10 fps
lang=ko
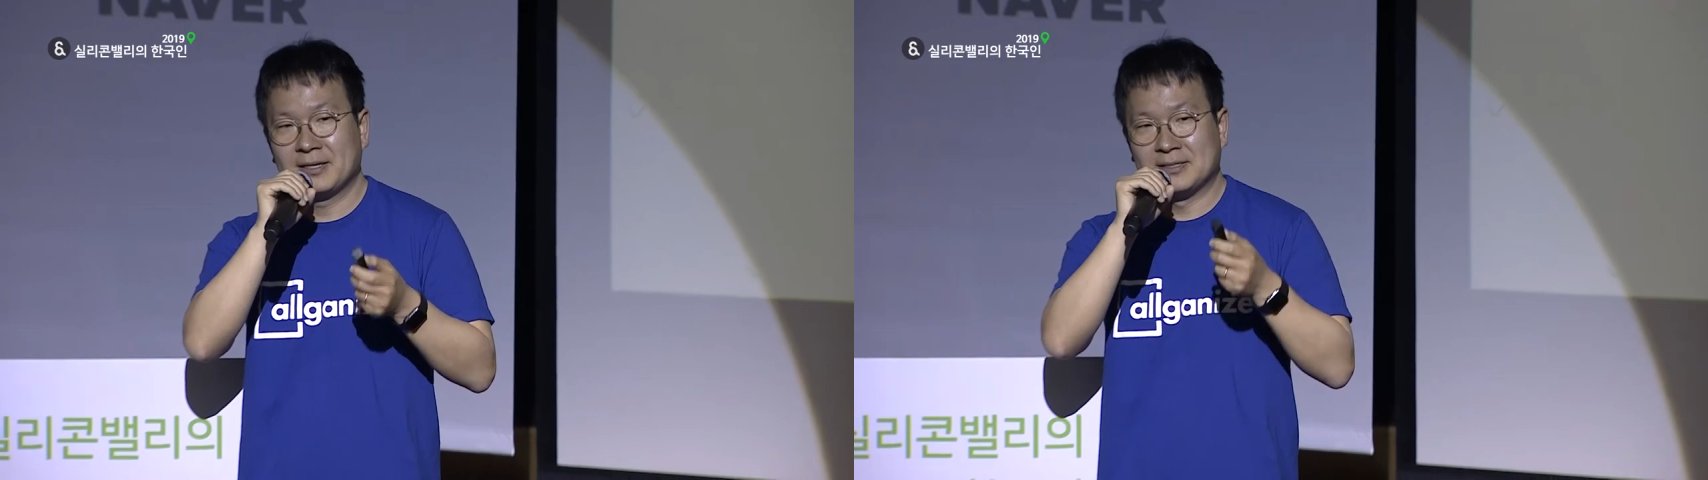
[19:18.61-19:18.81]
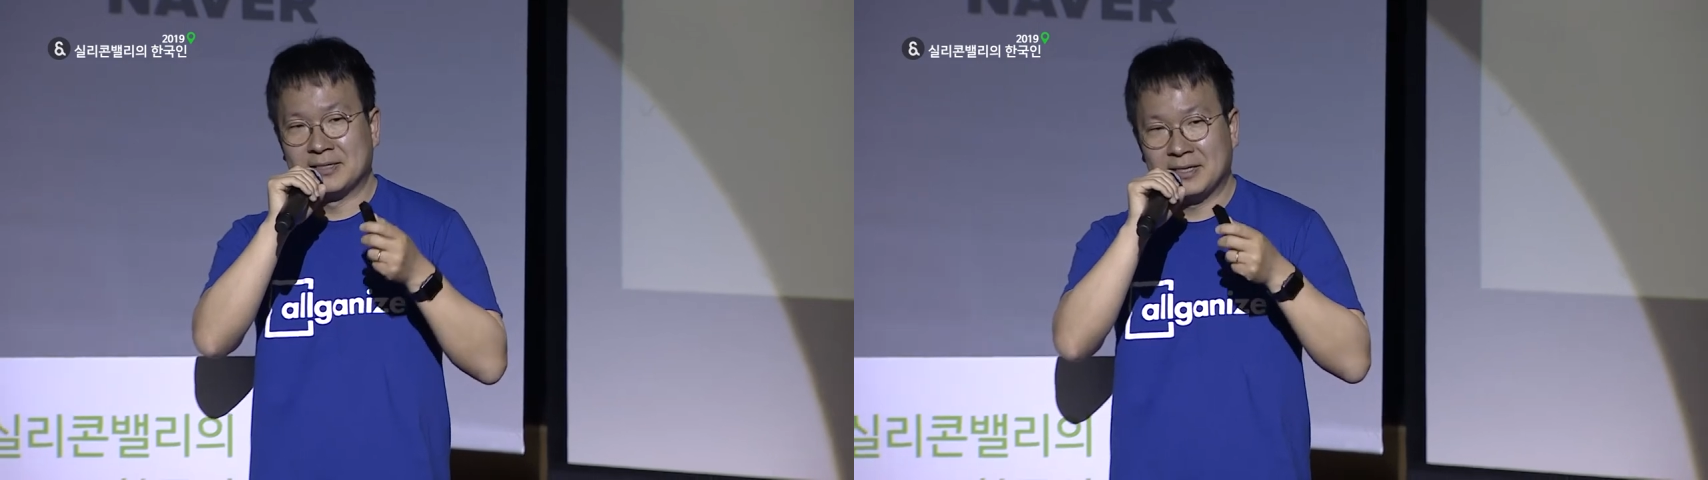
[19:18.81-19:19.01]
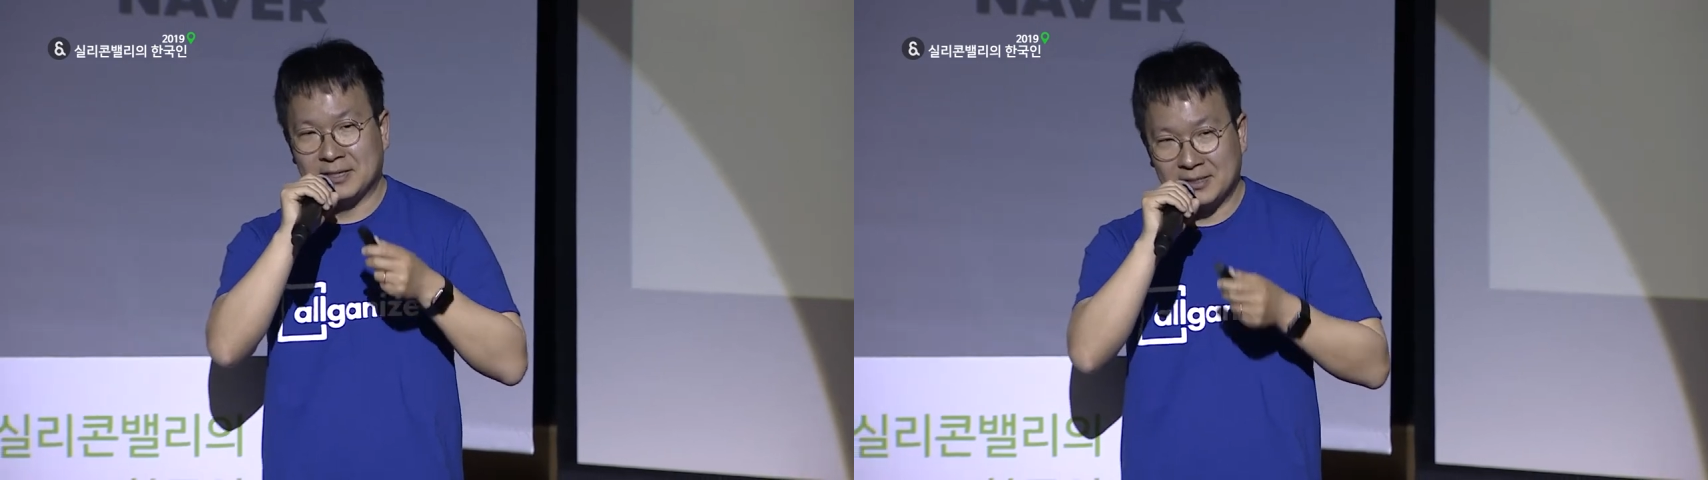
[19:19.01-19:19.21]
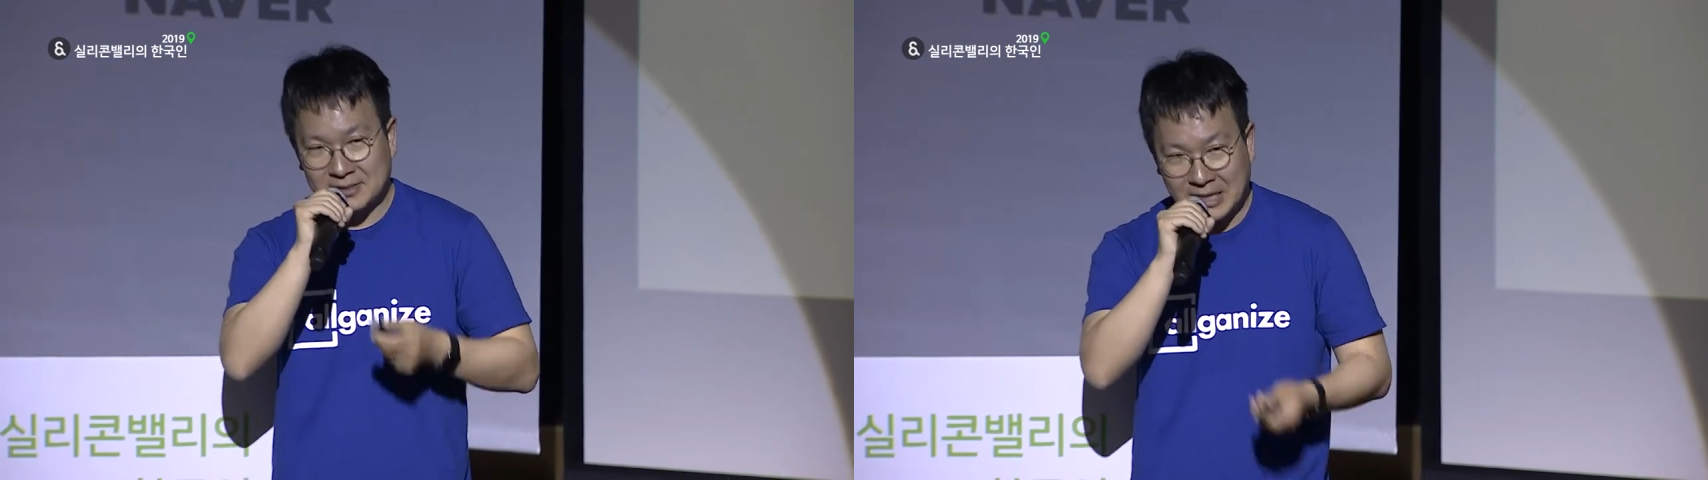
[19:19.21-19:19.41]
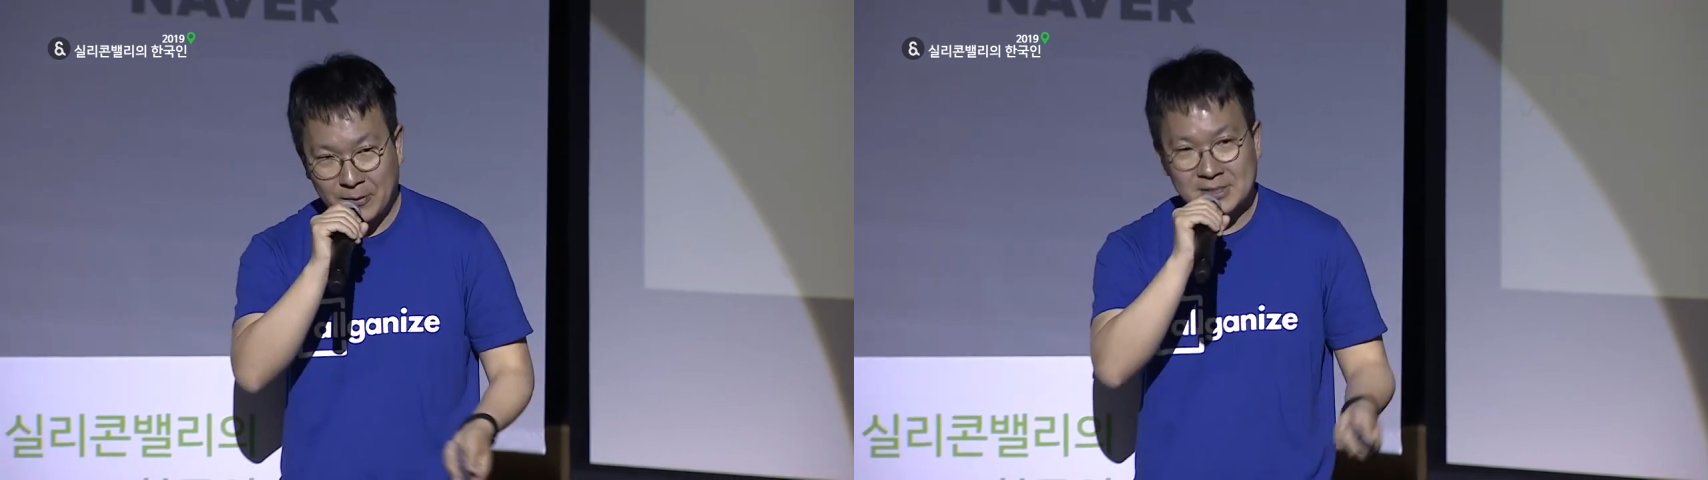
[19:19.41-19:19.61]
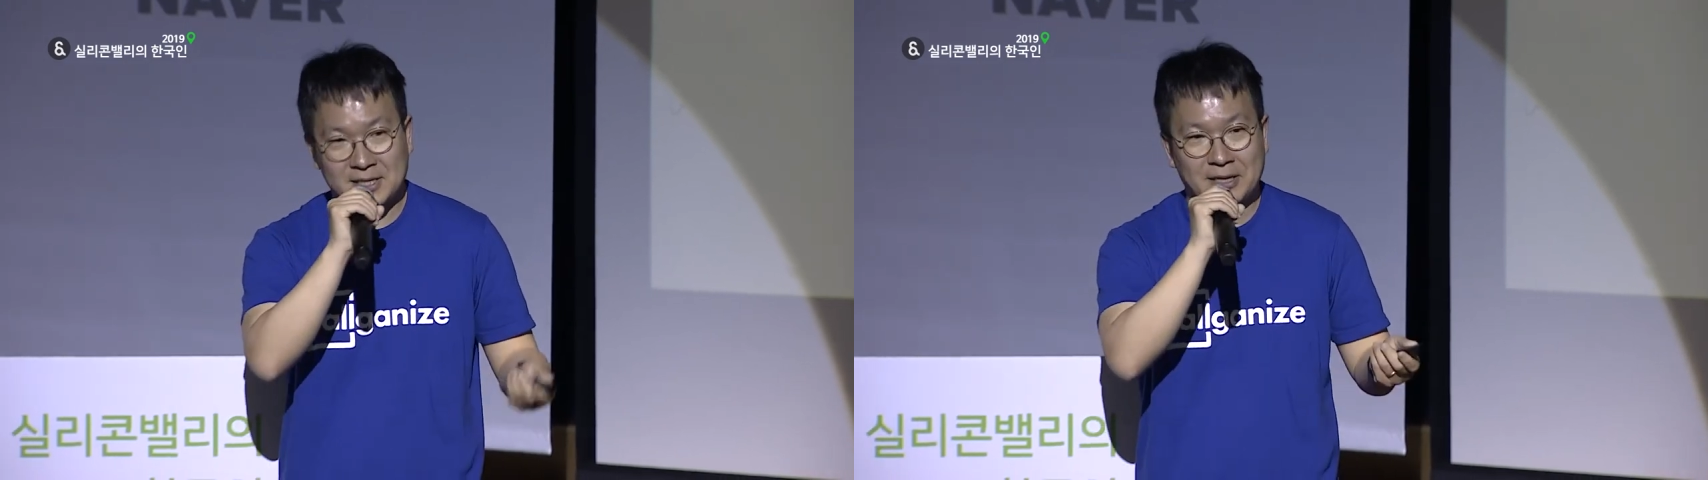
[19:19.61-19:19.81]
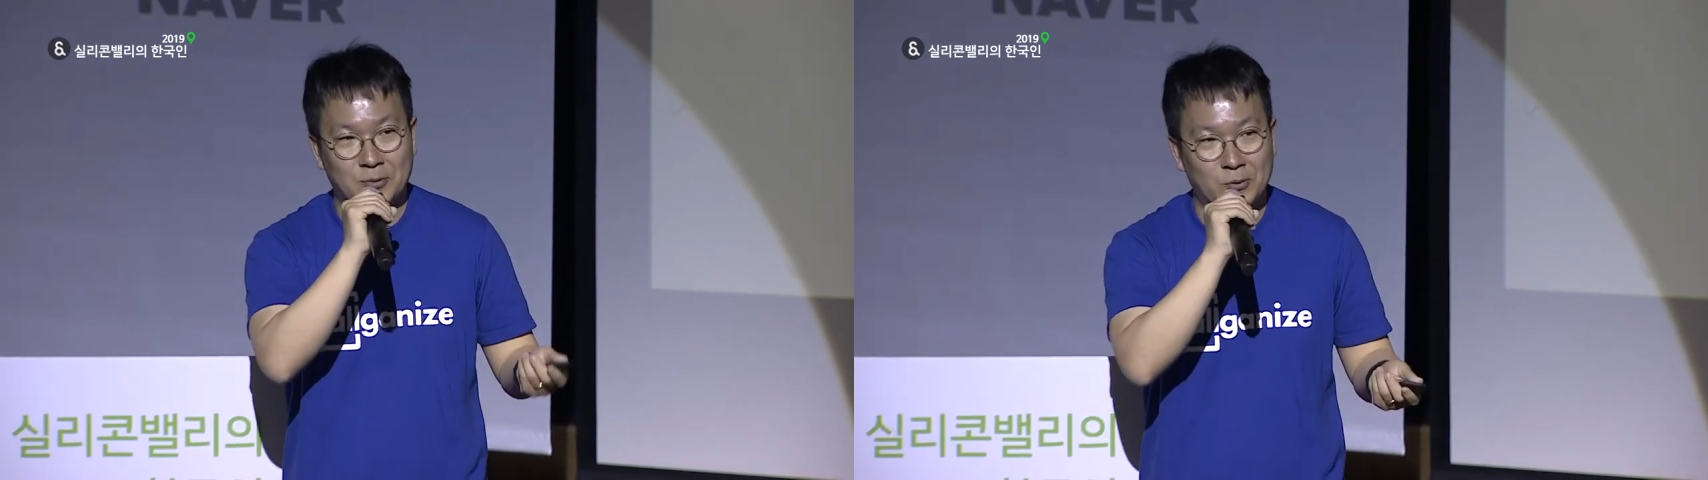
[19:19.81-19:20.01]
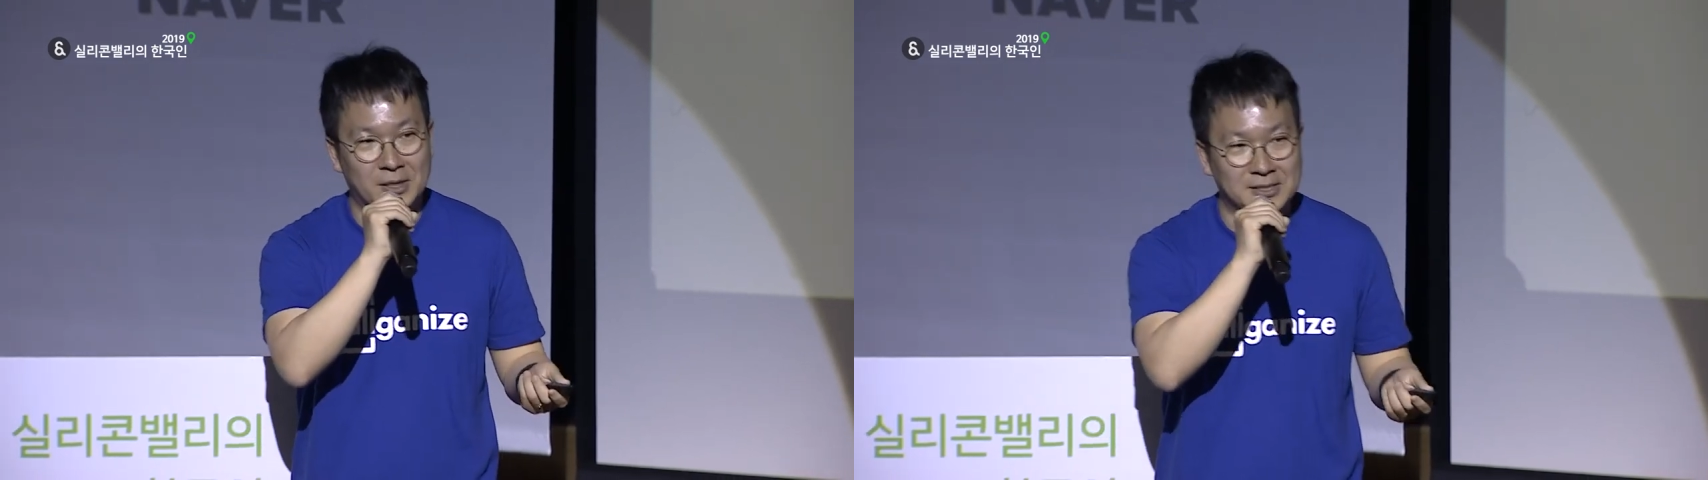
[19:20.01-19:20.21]
이제 자회사의
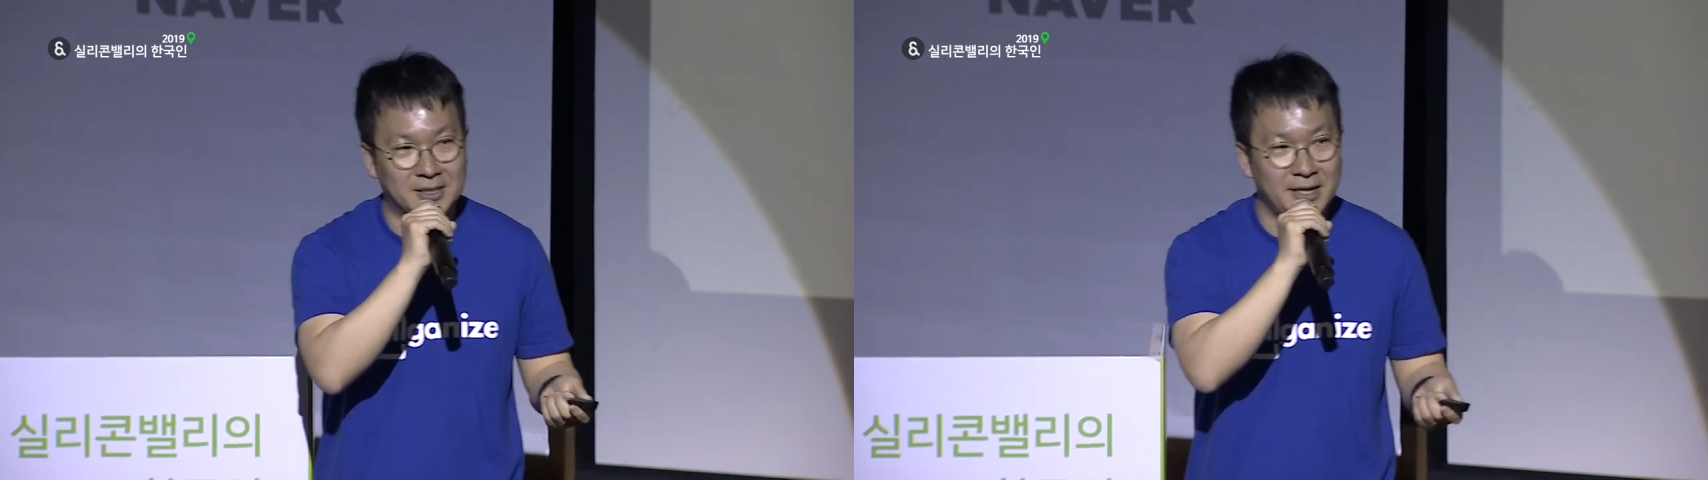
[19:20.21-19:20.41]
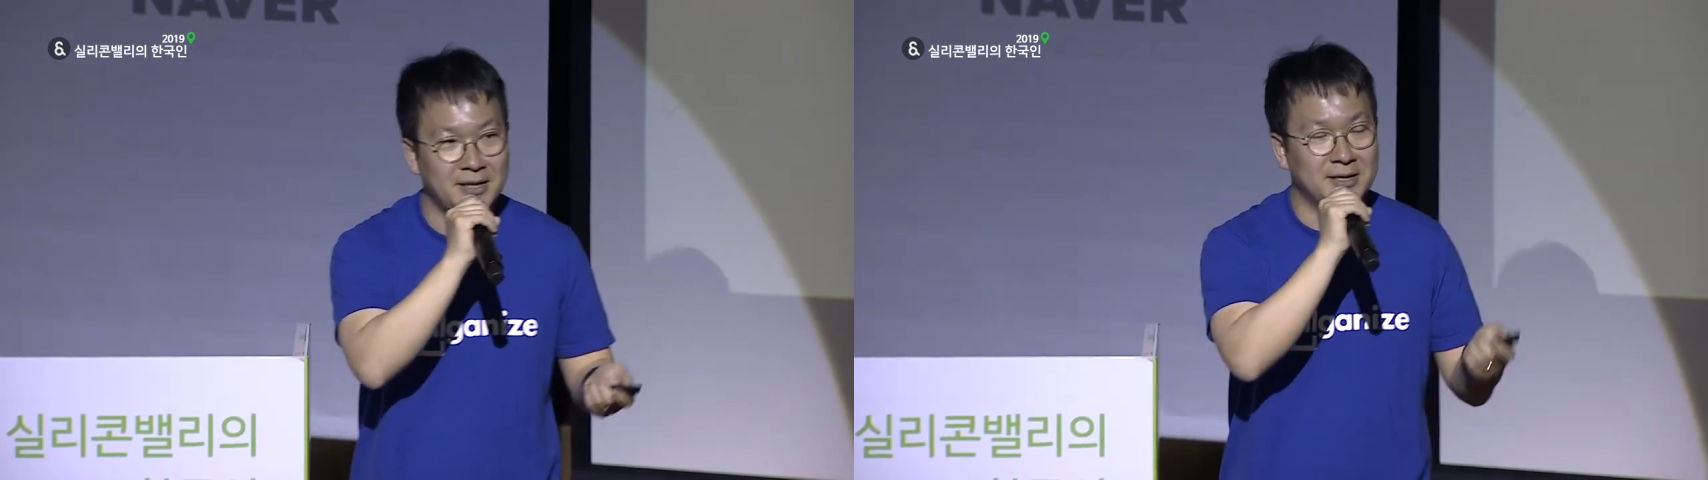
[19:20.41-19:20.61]
대표로 계신데